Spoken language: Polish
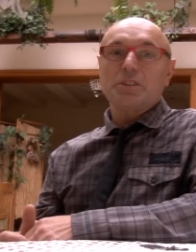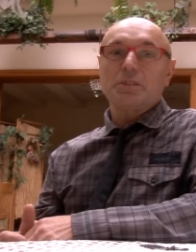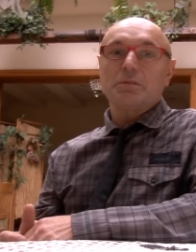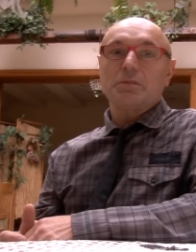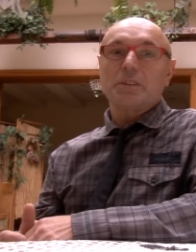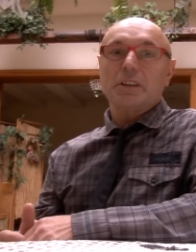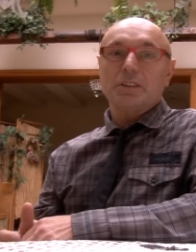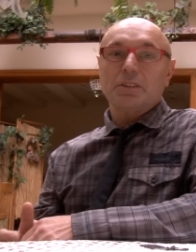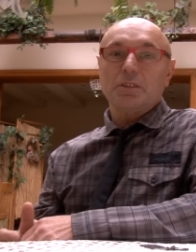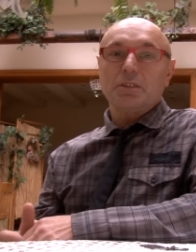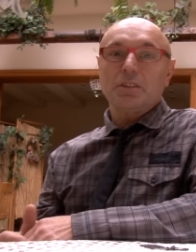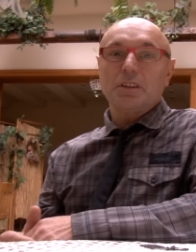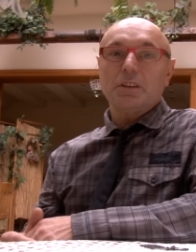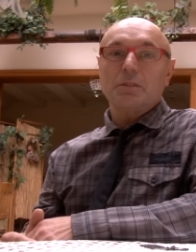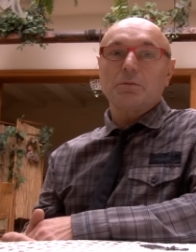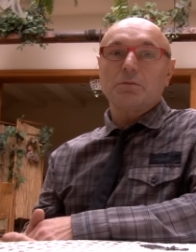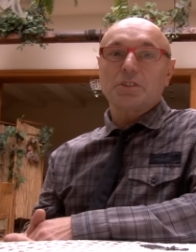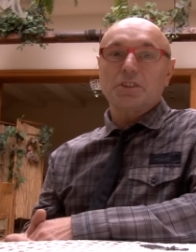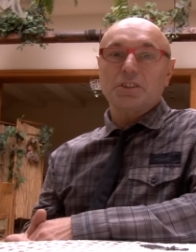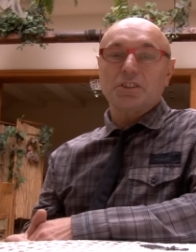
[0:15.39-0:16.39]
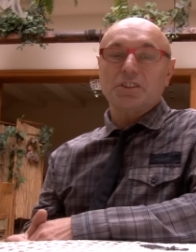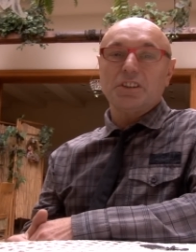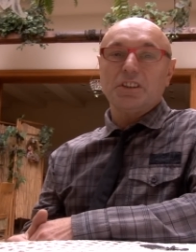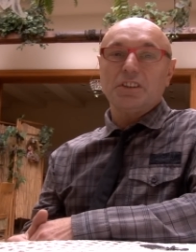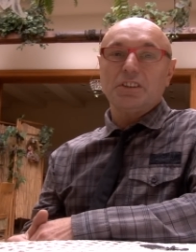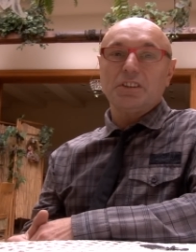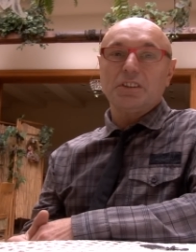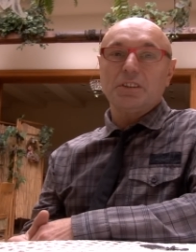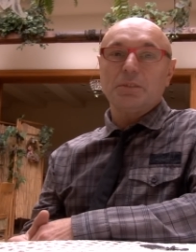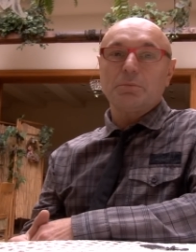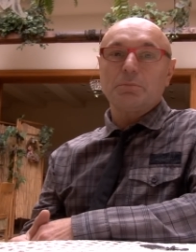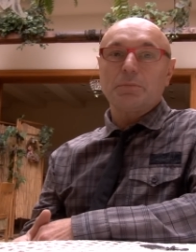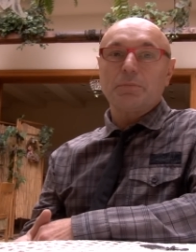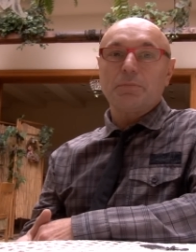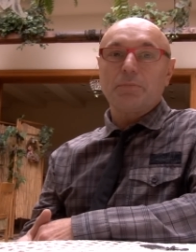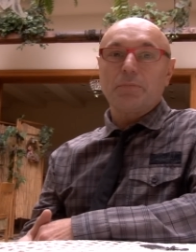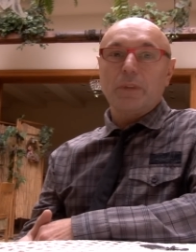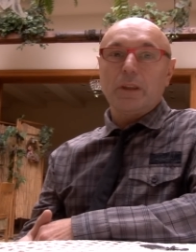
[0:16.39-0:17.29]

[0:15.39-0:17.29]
jestem katolikiem, chrześcijaninem,